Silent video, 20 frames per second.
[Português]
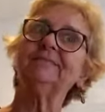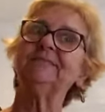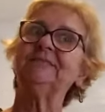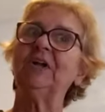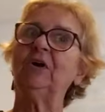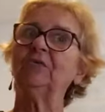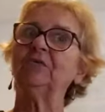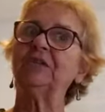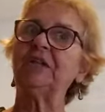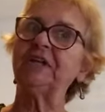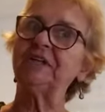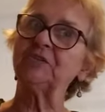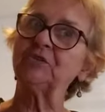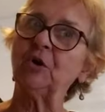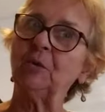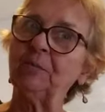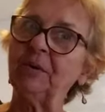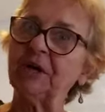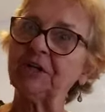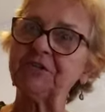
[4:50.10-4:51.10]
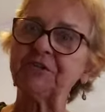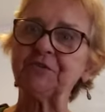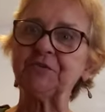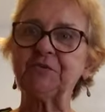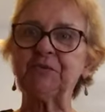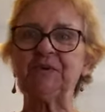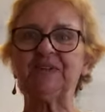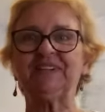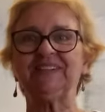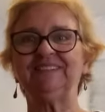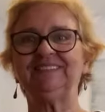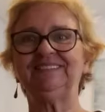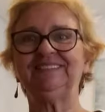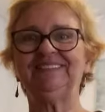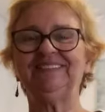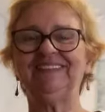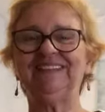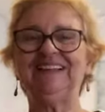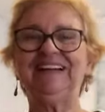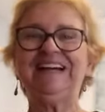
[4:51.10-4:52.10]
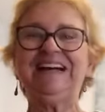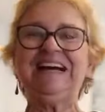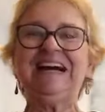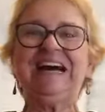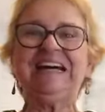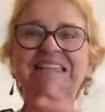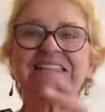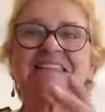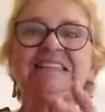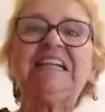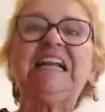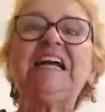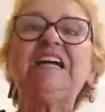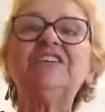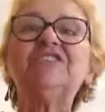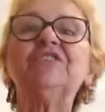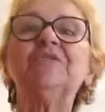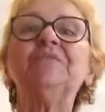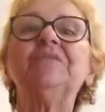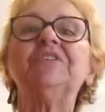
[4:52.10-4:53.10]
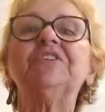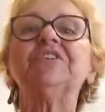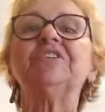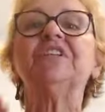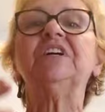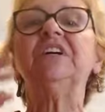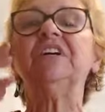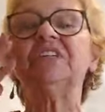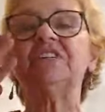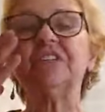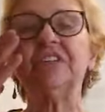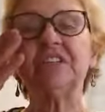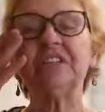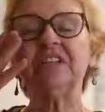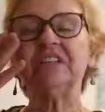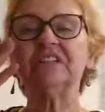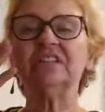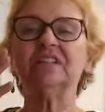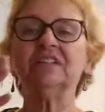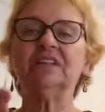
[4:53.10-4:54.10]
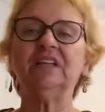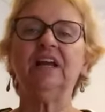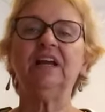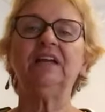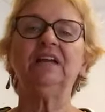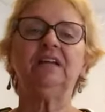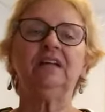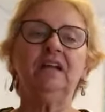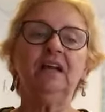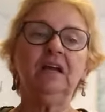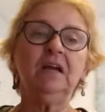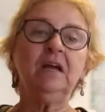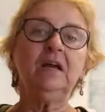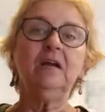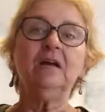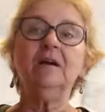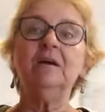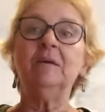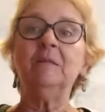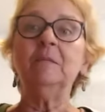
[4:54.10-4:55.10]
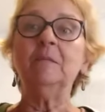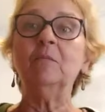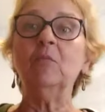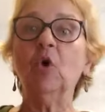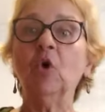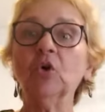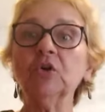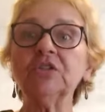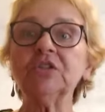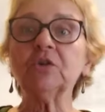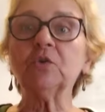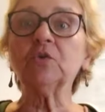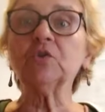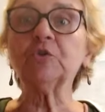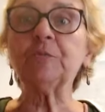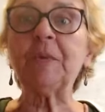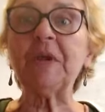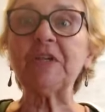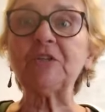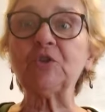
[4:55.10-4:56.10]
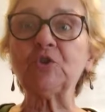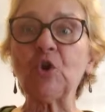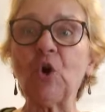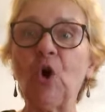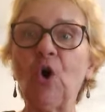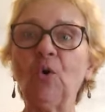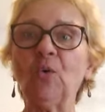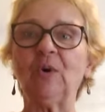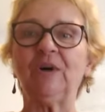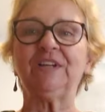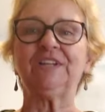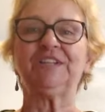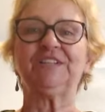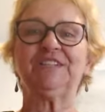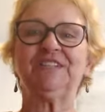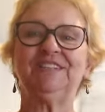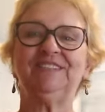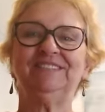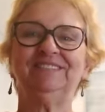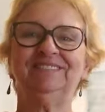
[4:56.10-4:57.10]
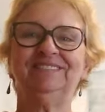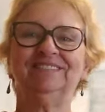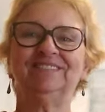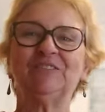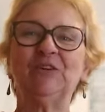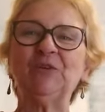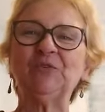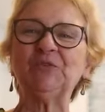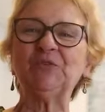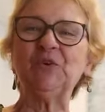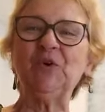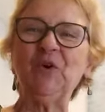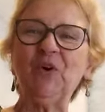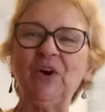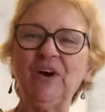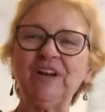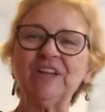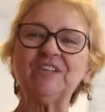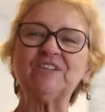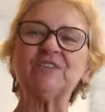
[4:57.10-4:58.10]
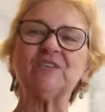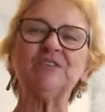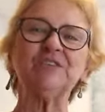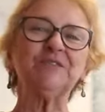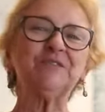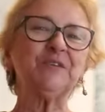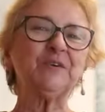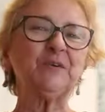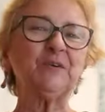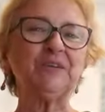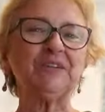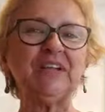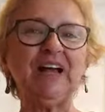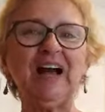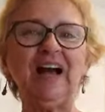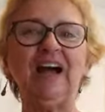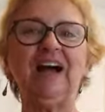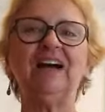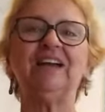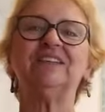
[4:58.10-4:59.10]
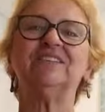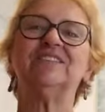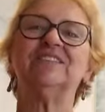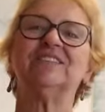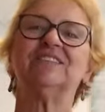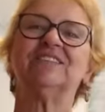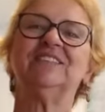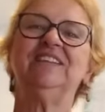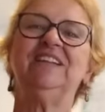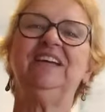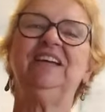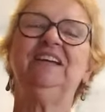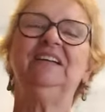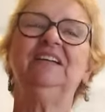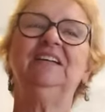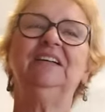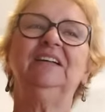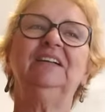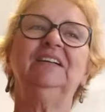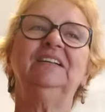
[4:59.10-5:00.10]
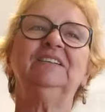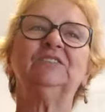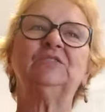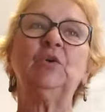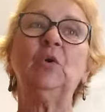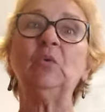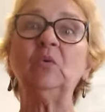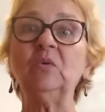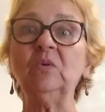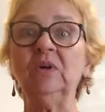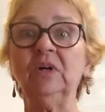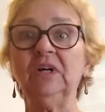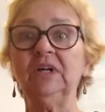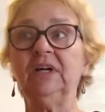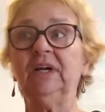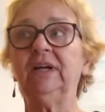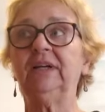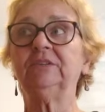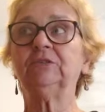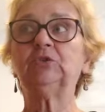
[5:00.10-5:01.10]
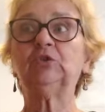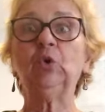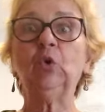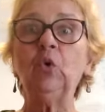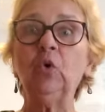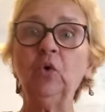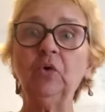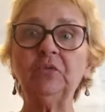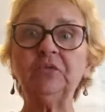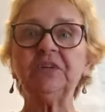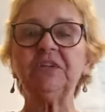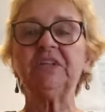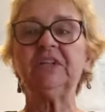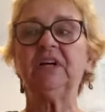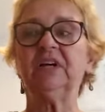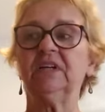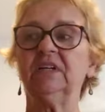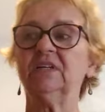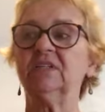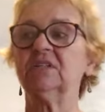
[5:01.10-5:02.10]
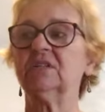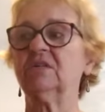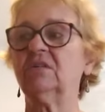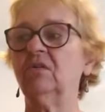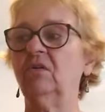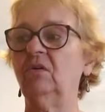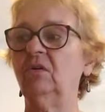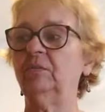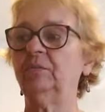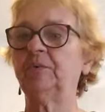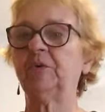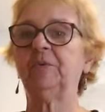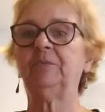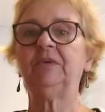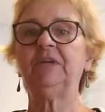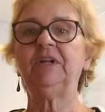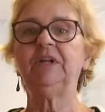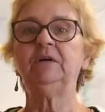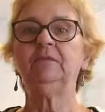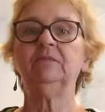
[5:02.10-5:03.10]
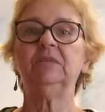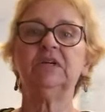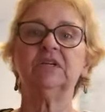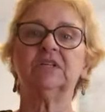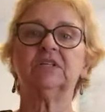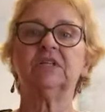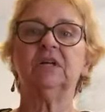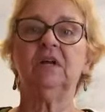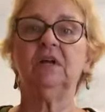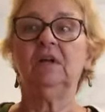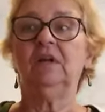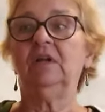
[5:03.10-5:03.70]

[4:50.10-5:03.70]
não tem só partitura. Atrás de uma estante a gente tem músicos, pessoas com dores, com dificuldades, né? Com é, dúvidas, com problemas